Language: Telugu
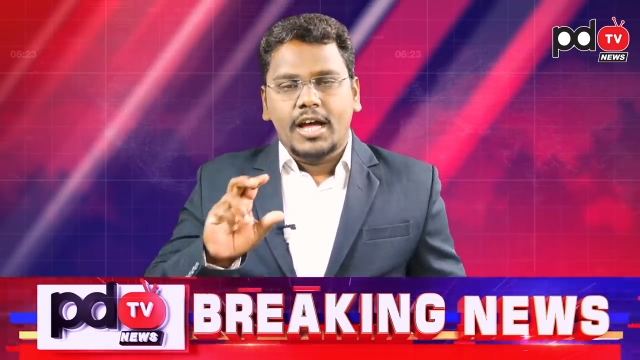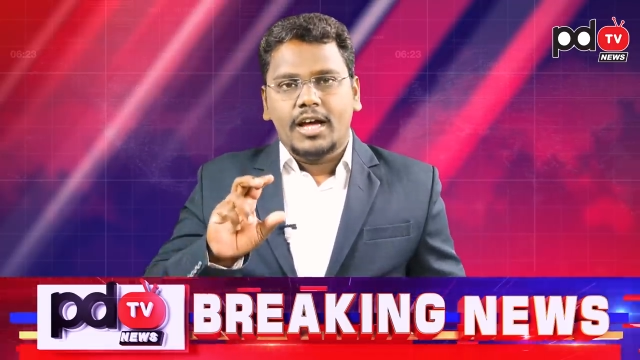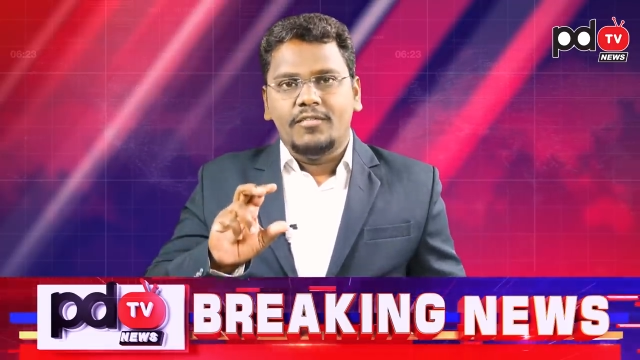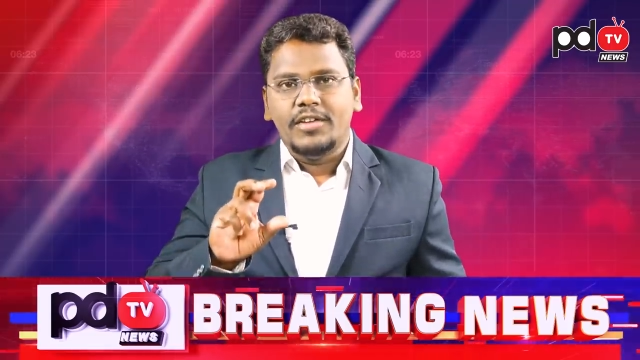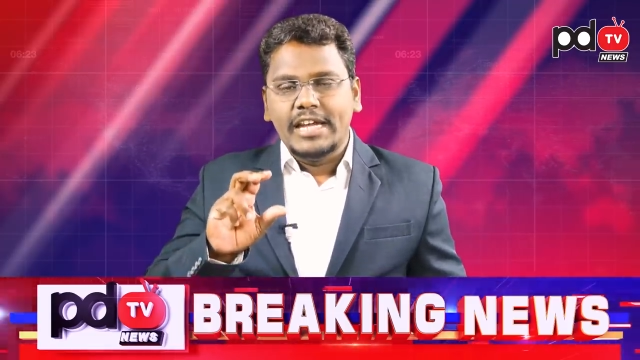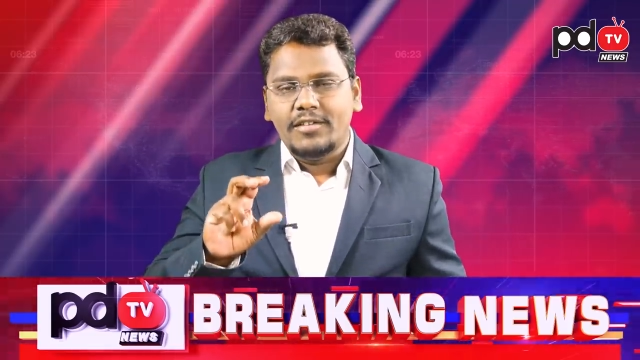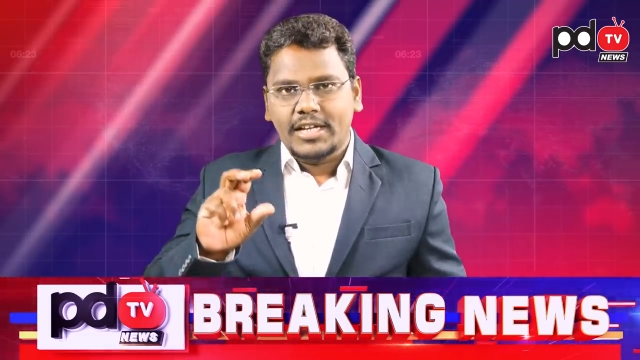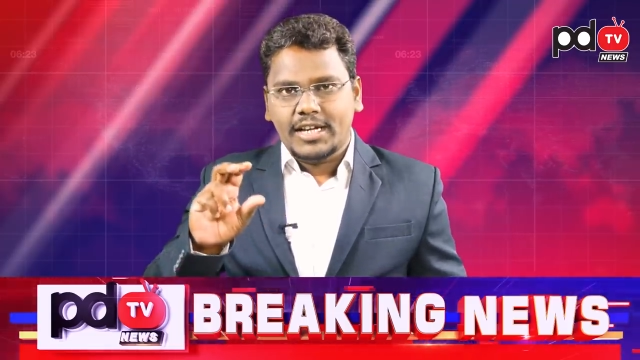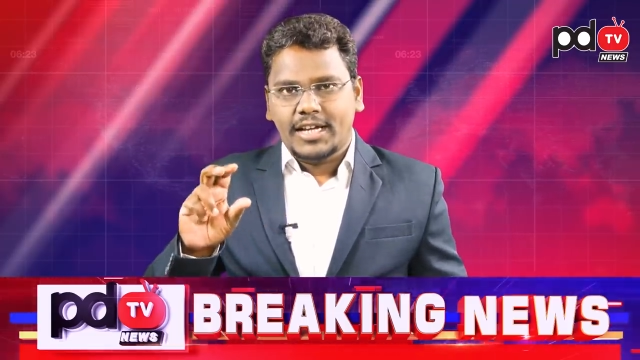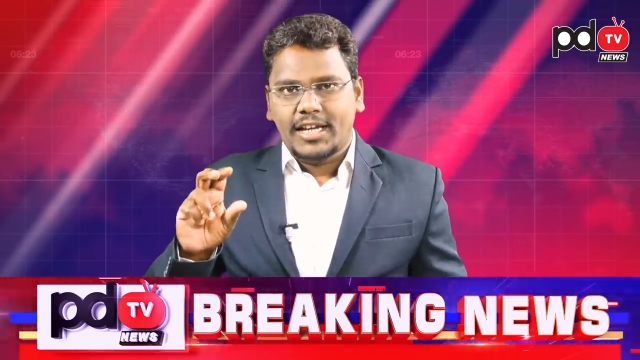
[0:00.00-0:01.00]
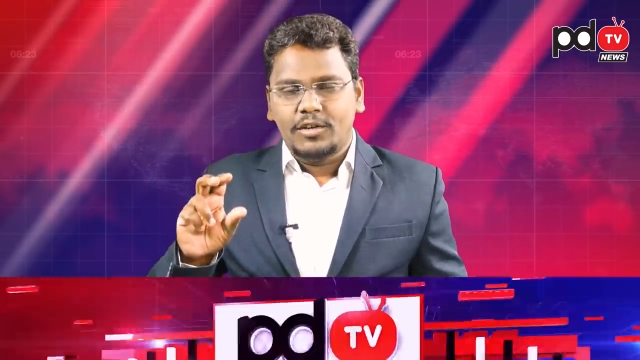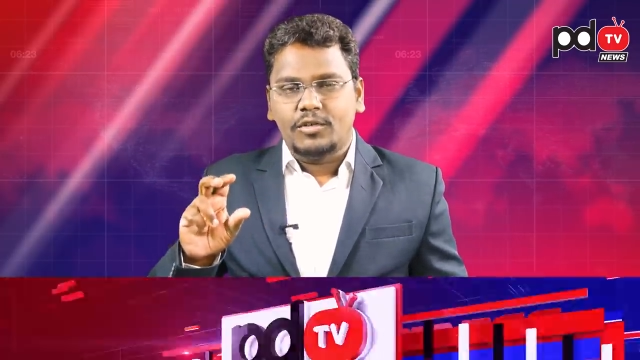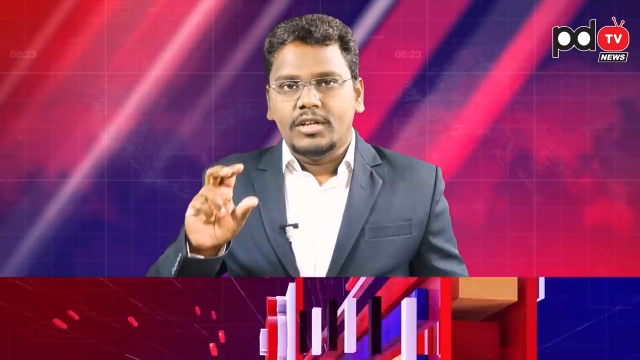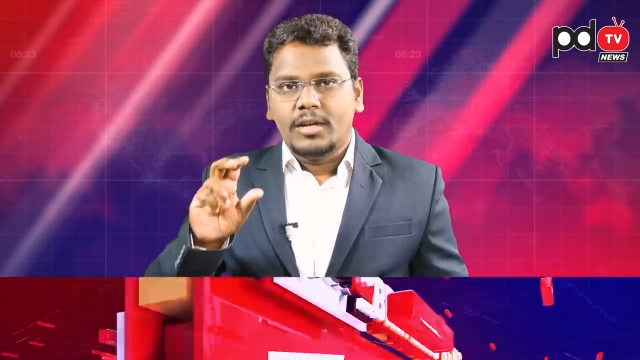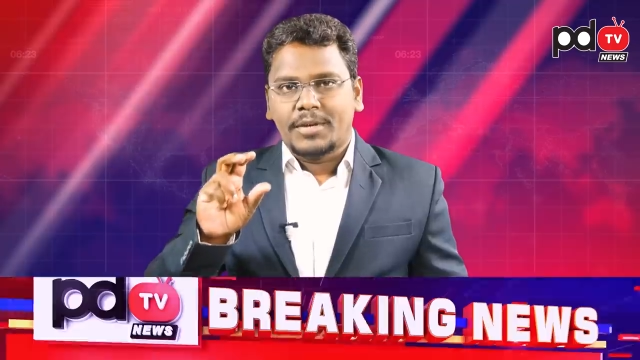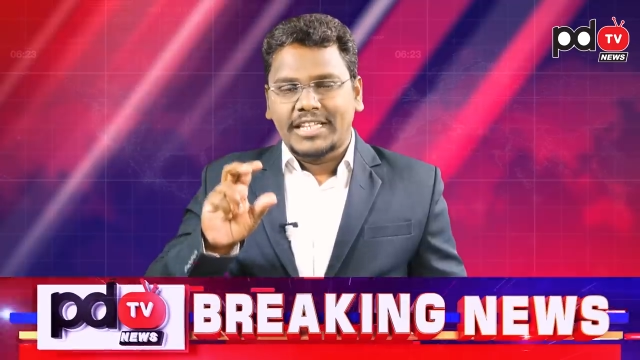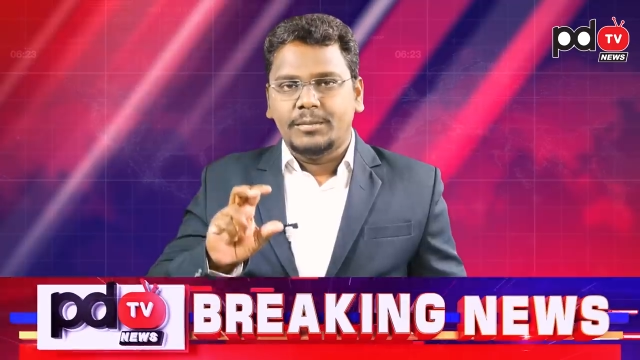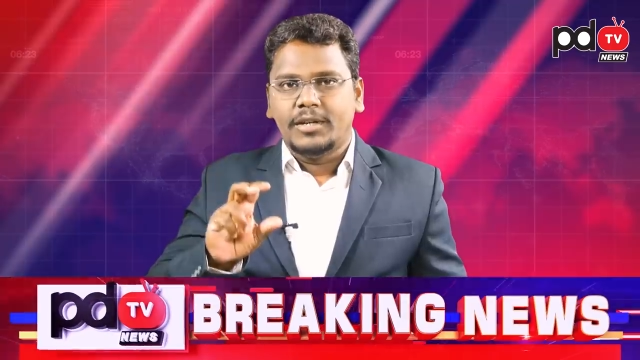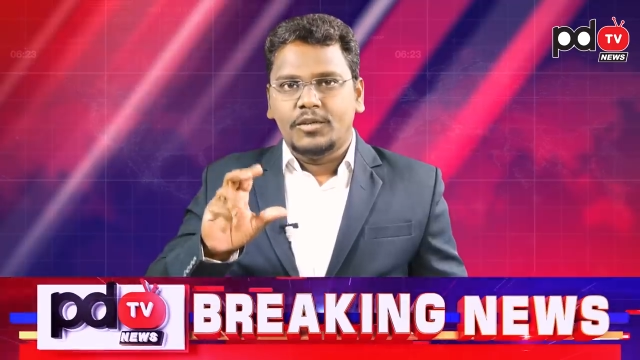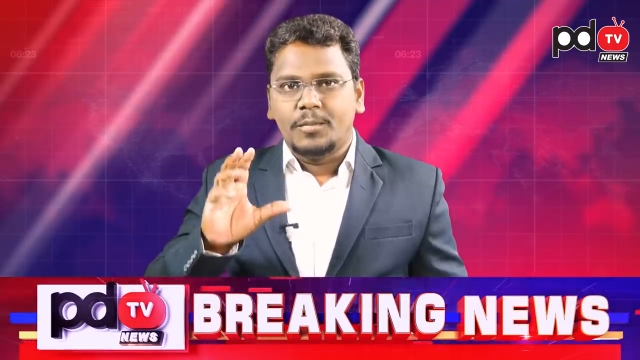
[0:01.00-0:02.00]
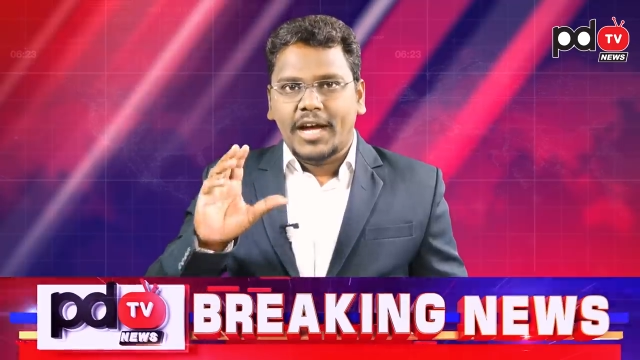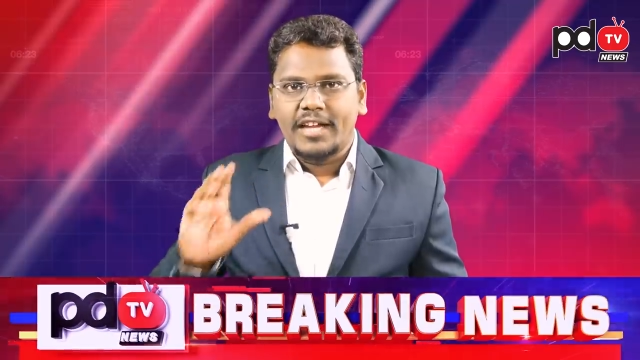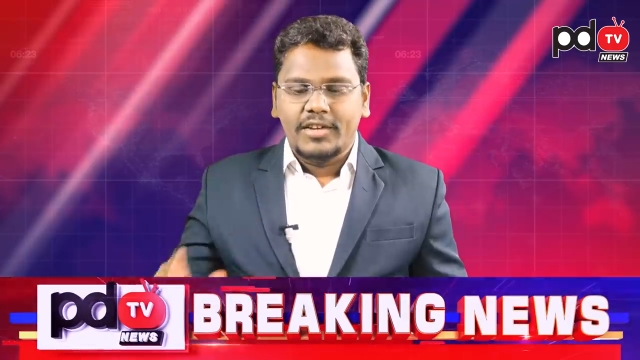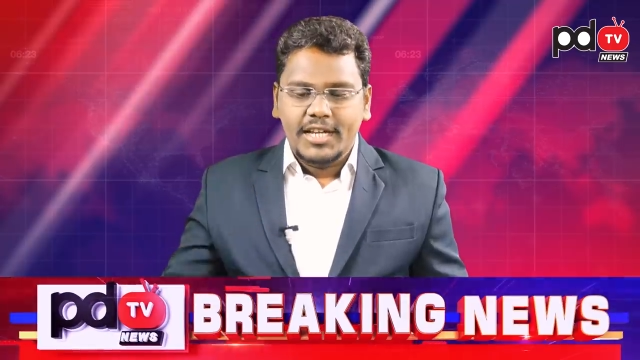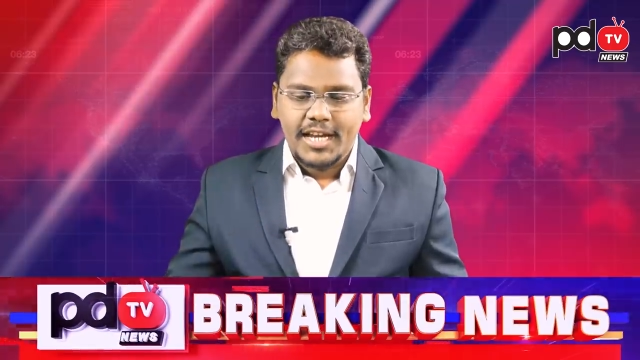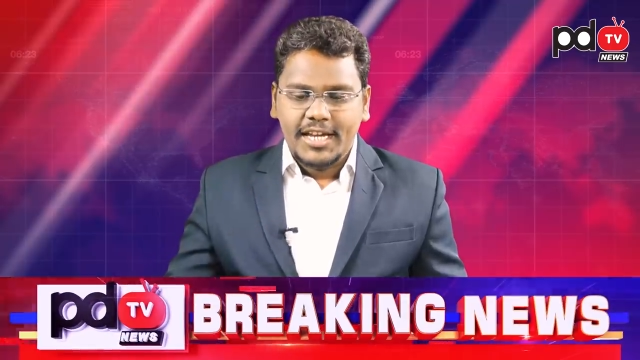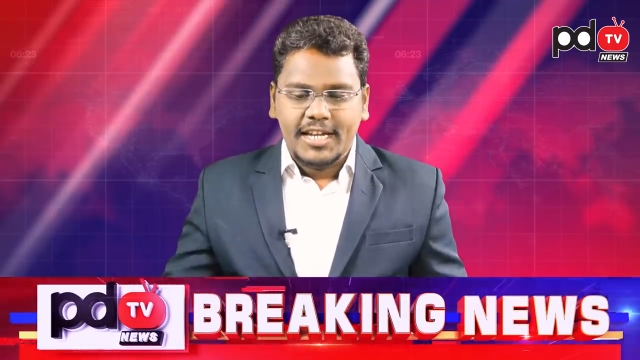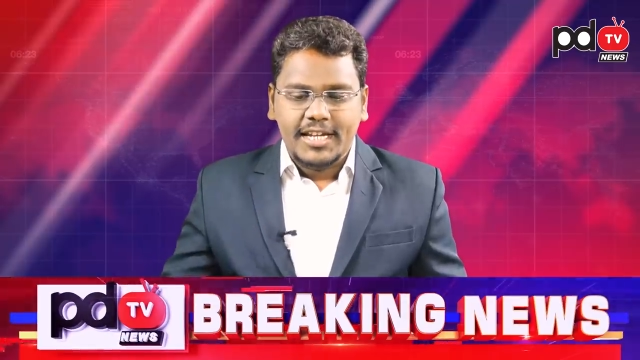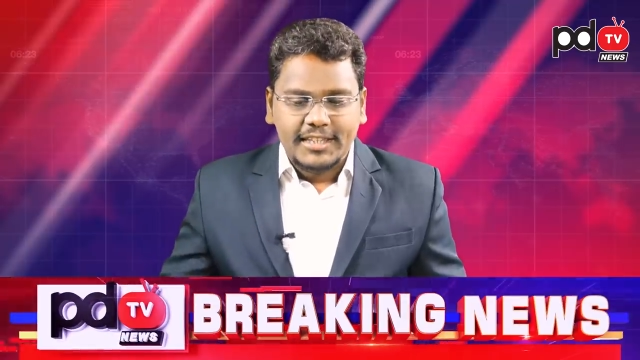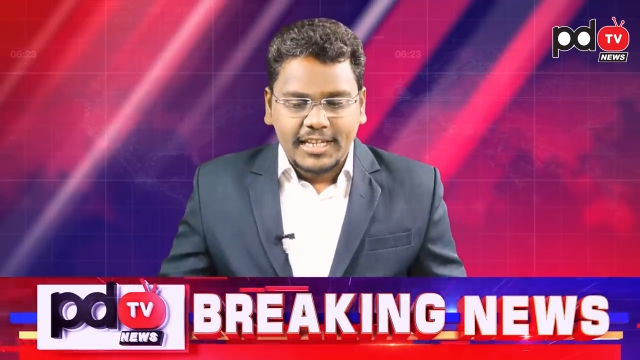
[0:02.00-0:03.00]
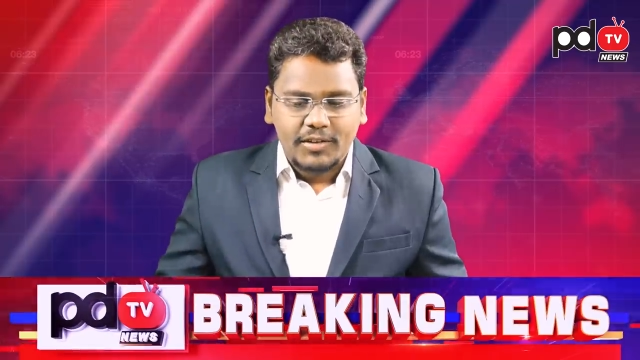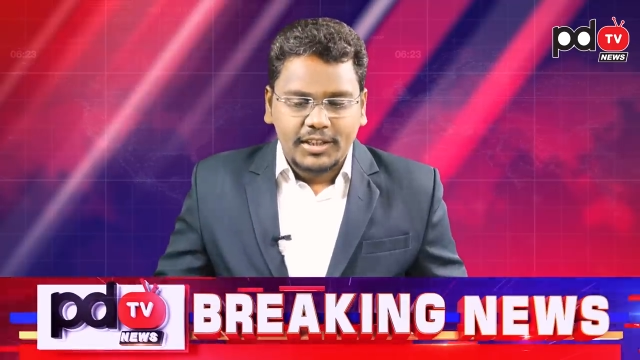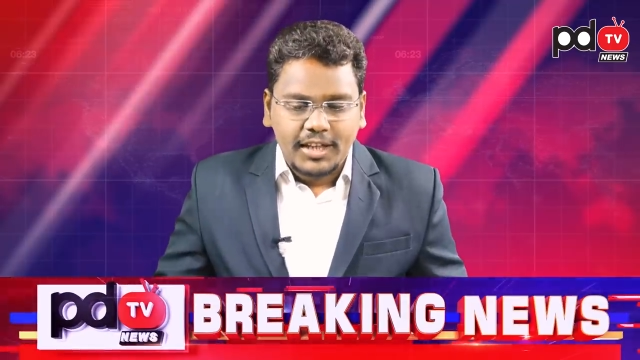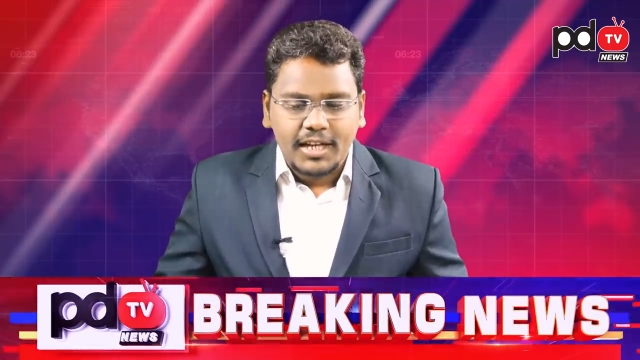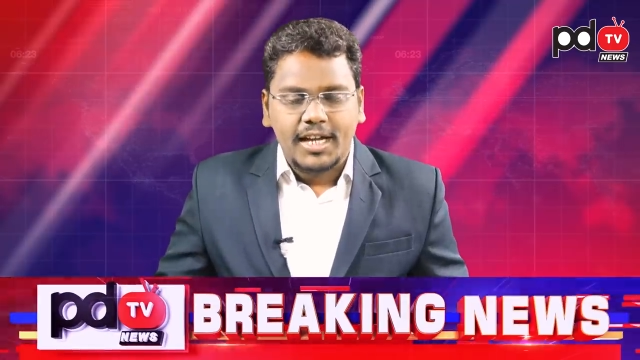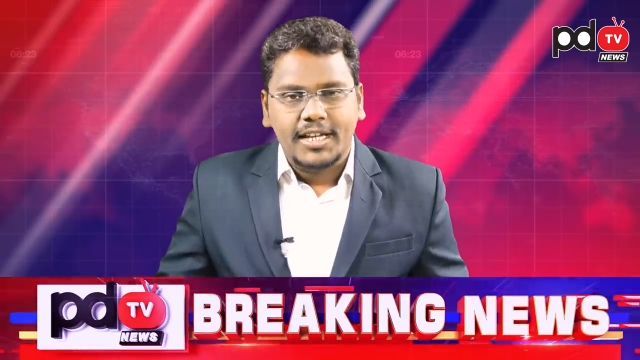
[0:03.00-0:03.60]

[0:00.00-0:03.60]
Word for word: ఆ వెండి విగ్రహాలు ప్రతిమలు మాయమయ్యాయి అనేది తర్వాత